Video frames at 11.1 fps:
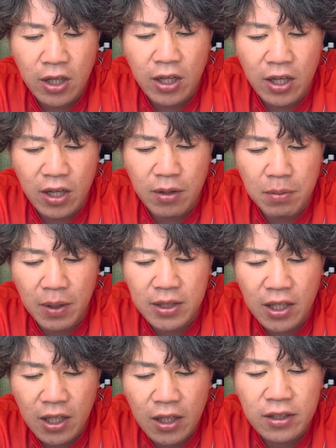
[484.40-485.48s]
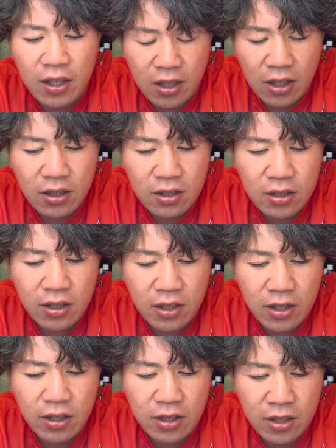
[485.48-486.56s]
えー、バッターランナーかな、
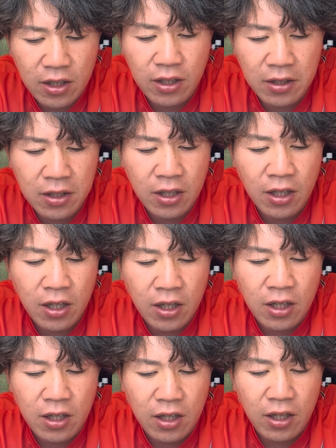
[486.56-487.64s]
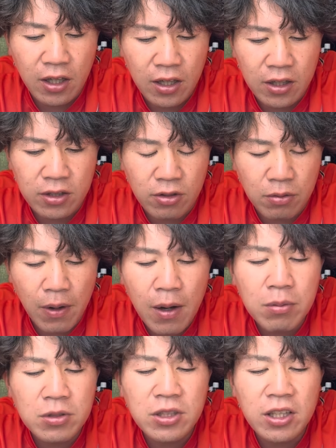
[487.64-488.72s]
えー、がね、えー、っと、
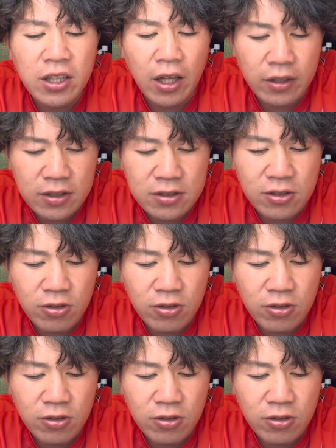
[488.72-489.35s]
フォアボールで出たんですよ。